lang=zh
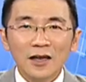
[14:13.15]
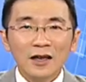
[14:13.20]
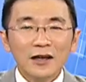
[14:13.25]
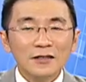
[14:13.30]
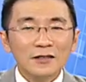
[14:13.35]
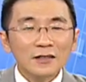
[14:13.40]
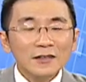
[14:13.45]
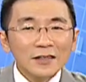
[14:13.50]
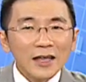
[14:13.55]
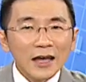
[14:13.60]

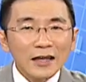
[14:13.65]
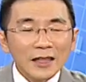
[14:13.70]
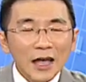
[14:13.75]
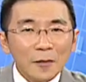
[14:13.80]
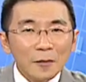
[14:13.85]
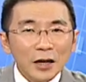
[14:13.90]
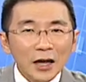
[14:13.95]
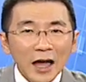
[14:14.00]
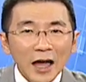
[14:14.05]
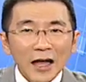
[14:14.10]
可是，在
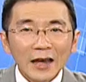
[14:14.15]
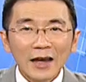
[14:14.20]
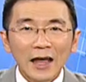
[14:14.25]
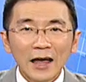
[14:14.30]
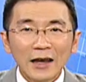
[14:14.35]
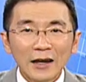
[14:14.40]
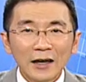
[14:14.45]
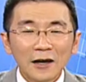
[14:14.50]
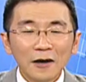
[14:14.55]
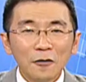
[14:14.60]
他们看
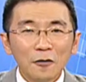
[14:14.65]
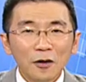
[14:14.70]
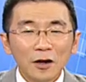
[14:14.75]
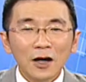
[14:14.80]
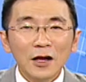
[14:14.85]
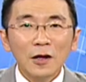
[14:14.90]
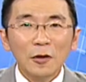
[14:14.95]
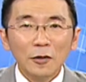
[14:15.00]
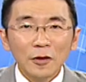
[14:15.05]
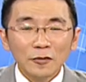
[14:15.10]
来呢，我
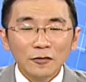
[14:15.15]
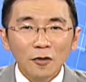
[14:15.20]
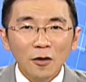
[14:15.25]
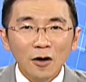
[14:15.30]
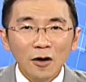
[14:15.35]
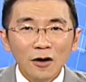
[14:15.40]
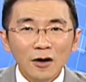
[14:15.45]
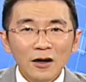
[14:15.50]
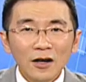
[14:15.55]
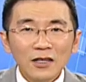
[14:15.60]
跟各位
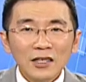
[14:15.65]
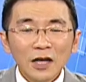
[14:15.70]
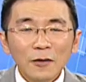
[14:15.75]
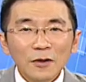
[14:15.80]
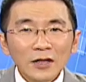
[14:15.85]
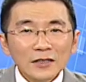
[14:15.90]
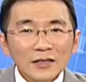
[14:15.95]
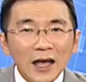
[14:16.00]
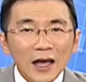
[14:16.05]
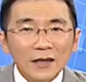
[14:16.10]
说，
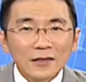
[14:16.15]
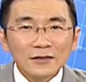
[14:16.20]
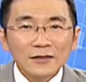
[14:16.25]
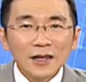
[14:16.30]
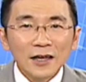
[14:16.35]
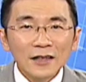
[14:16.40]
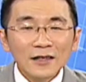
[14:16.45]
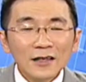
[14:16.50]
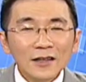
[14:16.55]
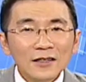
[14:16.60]
他会产
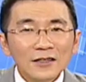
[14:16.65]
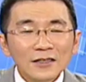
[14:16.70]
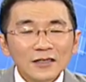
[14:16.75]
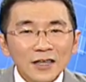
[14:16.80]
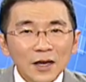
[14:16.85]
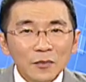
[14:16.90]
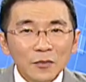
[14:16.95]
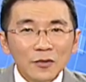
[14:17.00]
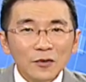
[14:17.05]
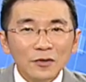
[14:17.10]
生
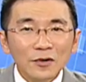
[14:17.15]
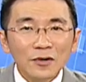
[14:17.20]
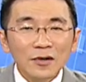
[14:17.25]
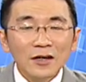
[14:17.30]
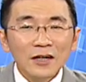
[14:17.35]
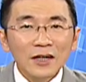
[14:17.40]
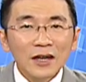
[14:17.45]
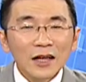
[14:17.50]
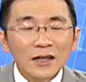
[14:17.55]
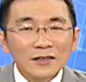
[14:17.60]
羡慕
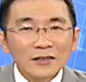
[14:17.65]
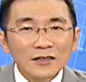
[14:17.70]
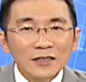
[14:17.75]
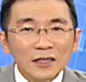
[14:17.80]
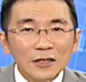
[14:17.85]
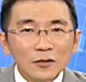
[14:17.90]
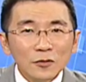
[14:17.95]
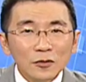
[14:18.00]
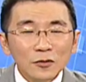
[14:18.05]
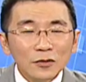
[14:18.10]
跟
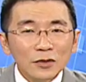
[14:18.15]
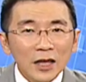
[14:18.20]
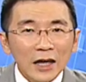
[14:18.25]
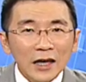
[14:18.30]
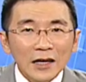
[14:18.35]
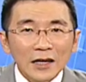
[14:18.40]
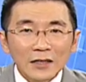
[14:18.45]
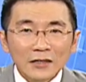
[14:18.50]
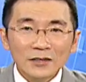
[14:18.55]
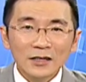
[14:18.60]
嫉妒
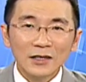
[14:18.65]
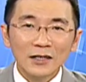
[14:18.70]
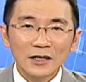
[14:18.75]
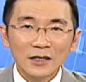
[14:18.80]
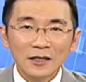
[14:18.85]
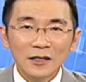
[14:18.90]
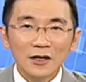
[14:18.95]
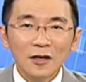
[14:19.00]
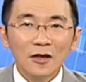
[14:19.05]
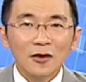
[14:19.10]
的一个心
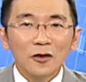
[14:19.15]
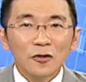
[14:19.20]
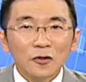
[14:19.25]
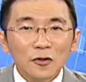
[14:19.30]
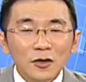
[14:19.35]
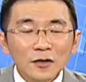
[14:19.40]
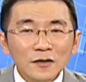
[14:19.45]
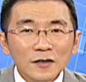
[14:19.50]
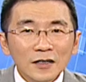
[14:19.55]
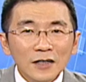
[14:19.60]
理，
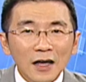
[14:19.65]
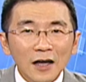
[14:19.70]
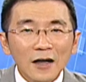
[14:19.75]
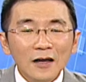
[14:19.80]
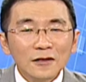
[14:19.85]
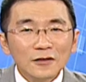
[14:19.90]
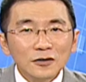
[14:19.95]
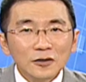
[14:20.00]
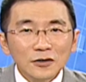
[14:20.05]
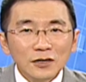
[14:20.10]
于是
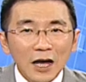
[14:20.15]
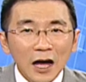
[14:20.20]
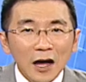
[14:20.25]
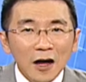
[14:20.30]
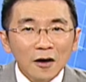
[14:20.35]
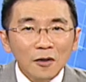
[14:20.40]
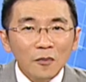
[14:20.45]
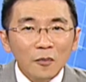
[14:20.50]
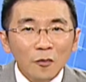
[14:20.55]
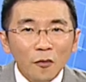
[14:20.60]
呢就想
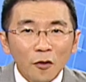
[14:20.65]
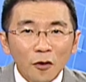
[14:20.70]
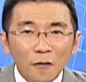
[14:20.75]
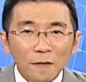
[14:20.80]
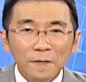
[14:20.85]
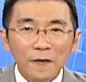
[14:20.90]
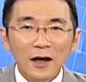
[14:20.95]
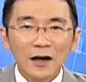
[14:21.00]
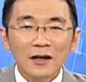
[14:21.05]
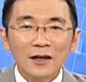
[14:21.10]
要模
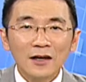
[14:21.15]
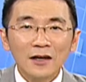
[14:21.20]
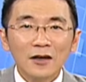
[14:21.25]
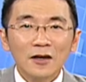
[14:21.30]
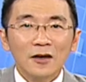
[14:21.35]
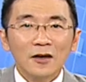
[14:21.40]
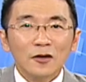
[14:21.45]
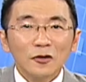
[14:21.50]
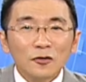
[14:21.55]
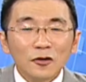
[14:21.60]
仿，
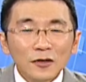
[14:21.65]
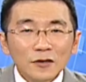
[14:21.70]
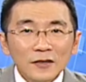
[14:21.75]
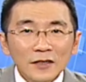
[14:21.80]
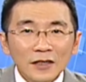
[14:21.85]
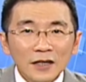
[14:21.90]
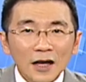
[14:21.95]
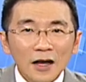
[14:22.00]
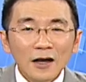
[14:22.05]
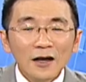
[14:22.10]
于
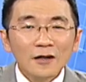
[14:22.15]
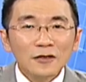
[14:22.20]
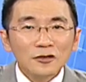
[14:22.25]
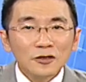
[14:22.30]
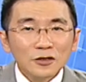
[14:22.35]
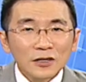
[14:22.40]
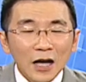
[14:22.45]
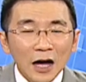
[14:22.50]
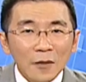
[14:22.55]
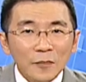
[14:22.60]
是呢
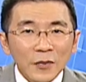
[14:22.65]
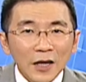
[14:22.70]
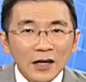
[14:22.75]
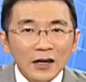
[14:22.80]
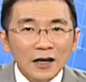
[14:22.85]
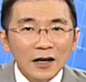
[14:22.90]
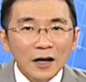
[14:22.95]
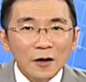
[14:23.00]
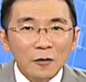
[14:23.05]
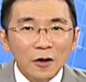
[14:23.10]
就想要变
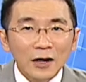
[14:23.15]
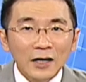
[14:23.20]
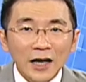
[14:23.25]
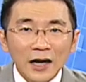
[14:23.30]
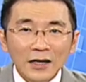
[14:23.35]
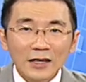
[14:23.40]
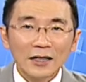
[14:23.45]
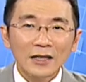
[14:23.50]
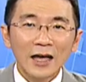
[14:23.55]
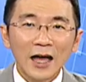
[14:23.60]
得跟王
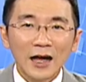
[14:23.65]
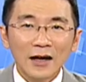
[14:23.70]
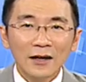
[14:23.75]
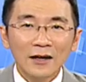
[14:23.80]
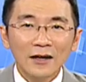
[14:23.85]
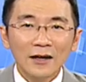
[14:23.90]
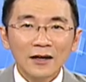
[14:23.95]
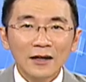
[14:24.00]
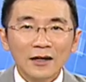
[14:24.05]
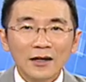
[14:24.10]
良一样。
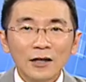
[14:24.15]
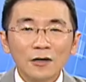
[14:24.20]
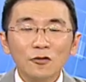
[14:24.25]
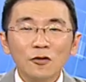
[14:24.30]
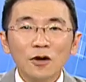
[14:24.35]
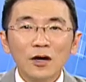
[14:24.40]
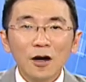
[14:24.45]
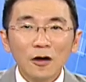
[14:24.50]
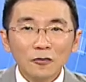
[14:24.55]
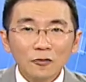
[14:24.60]
可
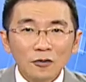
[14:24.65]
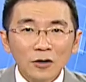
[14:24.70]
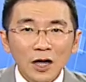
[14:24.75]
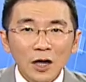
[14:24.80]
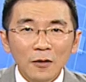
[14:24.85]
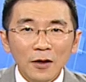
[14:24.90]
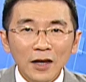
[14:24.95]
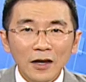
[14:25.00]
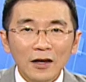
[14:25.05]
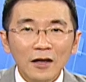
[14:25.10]
是我告诉
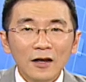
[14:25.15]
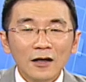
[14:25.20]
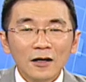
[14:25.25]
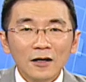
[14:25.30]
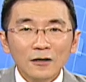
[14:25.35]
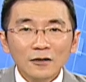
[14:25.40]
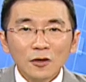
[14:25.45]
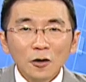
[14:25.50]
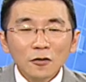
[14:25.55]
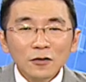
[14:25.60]
各位，
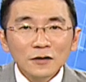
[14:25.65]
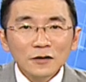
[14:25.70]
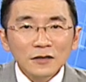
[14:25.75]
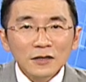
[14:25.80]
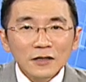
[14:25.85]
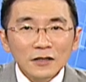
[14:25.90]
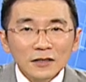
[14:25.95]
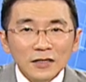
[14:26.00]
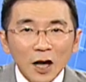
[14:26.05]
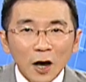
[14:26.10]
东
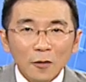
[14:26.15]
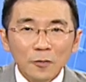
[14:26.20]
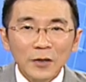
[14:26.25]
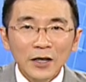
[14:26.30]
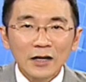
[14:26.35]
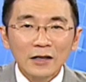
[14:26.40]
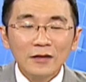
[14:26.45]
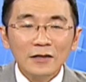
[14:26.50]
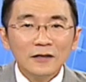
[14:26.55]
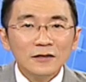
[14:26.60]
施效
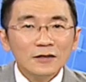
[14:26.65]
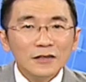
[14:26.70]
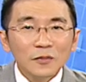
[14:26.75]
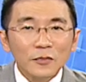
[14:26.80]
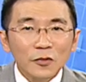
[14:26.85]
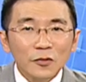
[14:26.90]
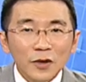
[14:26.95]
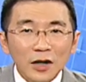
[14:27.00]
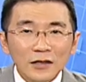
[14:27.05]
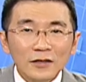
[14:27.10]
颦是
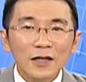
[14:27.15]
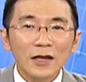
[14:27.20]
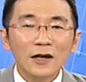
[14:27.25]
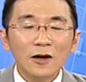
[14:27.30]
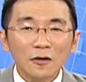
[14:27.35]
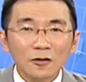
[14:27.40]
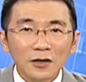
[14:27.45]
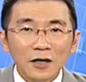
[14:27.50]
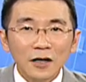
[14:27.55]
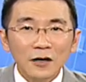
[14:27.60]
不会
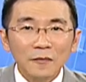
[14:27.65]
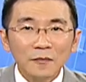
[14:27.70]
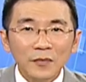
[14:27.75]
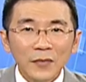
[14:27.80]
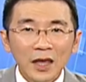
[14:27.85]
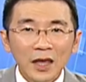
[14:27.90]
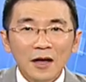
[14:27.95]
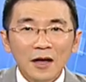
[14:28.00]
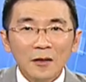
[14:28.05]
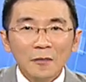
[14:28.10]
成功的。
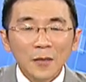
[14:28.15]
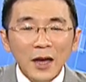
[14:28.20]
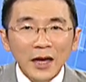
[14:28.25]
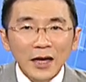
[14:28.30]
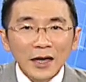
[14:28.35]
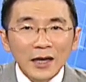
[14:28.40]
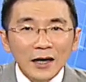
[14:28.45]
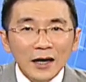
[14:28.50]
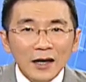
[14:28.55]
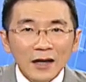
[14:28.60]

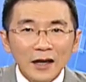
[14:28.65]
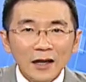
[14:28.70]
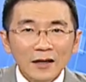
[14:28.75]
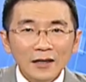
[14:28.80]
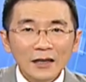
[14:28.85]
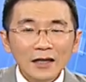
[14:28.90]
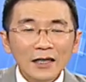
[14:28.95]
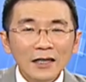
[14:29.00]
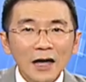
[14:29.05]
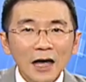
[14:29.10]
每一个
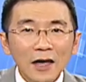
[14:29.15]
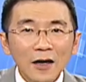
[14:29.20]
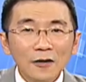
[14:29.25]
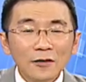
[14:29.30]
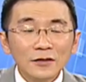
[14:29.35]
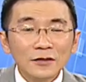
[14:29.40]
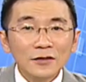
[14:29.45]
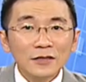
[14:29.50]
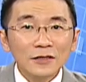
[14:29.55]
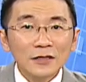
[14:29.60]
人应该
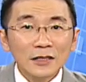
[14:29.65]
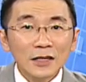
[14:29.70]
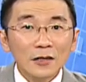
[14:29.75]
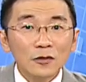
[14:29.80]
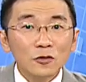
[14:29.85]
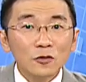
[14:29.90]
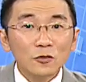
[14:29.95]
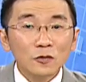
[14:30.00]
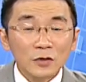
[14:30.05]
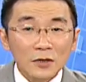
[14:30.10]
要有自己
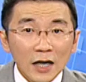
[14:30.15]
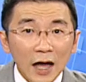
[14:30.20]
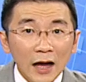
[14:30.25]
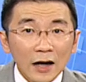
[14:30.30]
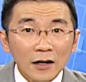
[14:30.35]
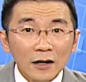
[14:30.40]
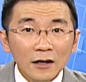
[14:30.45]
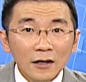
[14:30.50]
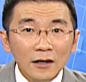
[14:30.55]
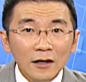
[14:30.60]
的主
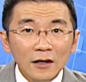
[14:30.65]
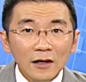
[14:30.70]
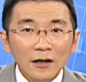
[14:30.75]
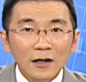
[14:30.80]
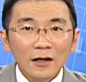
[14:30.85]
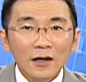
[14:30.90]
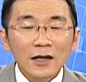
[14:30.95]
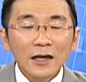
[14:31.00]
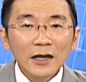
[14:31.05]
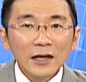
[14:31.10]
张，
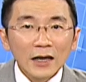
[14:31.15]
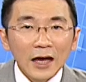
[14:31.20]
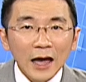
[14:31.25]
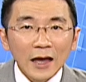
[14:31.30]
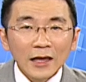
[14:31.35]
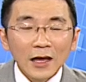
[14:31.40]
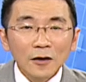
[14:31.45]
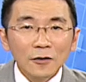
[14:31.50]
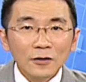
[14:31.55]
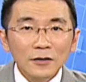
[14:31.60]
应
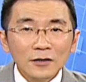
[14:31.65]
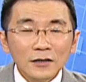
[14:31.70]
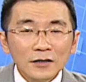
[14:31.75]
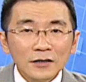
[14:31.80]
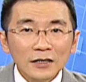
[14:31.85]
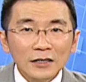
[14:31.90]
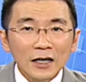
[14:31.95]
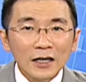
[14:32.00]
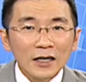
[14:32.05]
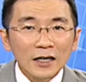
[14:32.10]
该要有
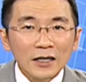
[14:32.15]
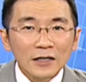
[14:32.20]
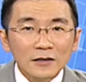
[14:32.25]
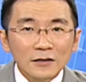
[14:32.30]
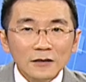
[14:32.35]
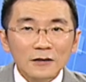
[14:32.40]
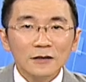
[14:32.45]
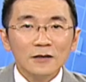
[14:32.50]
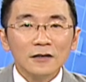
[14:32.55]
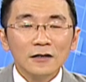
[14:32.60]
自己的意
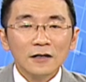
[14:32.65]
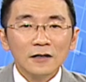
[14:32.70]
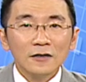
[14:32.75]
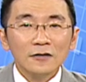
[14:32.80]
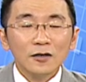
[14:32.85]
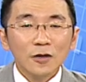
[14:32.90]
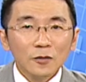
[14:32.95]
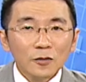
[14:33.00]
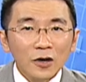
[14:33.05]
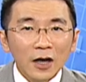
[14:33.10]
志，
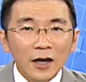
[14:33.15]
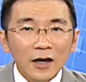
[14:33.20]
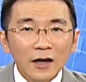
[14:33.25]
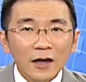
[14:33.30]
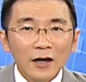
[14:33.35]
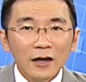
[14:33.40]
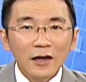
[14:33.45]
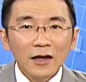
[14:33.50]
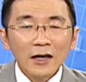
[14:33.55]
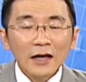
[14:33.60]
对不对？
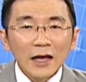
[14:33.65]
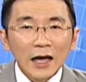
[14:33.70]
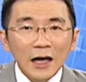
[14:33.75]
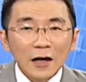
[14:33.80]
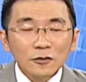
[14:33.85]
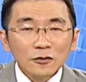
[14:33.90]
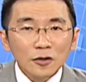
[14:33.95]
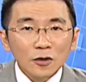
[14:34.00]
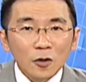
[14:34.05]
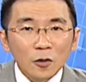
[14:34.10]
应该
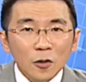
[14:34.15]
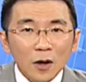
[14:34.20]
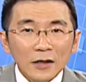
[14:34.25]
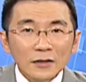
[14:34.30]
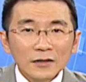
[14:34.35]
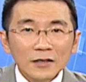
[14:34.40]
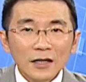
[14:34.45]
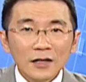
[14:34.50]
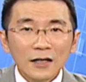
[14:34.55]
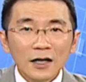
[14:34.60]
要去
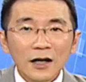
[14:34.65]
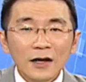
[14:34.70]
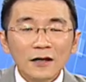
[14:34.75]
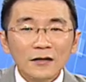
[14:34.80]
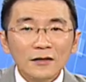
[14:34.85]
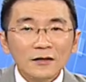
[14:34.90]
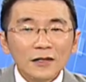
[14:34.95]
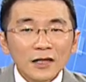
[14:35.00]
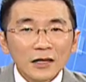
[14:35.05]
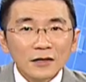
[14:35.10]
贯彻的
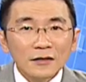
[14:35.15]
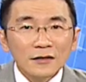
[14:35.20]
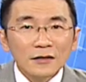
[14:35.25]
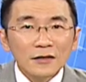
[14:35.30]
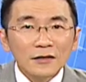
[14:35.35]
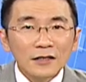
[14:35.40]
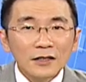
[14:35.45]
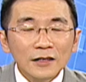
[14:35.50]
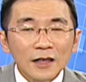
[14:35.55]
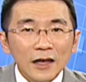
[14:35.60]
是你
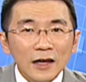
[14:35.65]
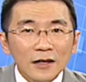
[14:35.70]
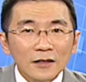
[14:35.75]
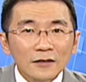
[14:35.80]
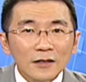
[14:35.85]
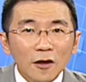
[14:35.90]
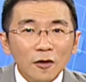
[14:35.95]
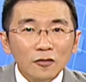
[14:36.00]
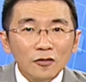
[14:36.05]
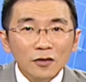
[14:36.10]
自己的一个
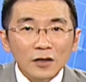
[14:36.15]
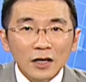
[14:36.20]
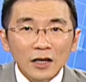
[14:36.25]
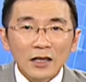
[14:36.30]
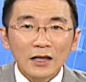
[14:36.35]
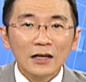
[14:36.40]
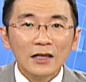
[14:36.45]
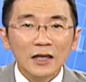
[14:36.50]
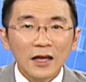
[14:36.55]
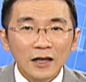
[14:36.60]
操作的
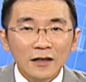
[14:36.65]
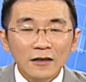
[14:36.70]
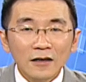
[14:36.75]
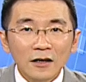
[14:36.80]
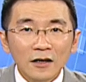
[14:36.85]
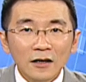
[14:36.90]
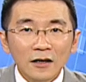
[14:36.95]
理念。